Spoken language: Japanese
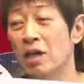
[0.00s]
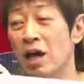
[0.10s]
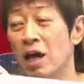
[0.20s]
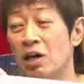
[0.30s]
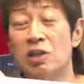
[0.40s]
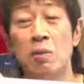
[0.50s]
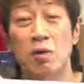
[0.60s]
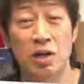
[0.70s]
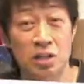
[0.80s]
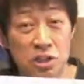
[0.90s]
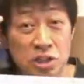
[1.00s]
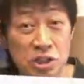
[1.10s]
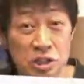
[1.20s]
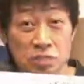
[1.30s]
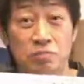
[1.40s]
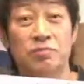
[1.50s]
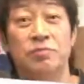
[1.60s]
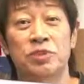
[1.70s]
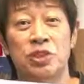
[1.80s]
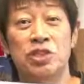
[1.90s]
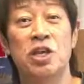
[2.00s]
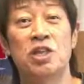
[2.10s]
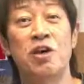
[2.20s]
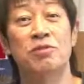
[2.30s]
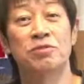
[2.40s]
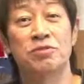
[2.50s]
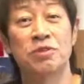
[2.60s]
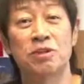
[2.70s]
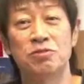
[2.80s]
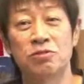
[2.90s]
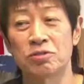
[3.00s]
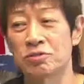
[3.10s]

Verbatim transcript: はい。頭は血です。知性だよっていうこと。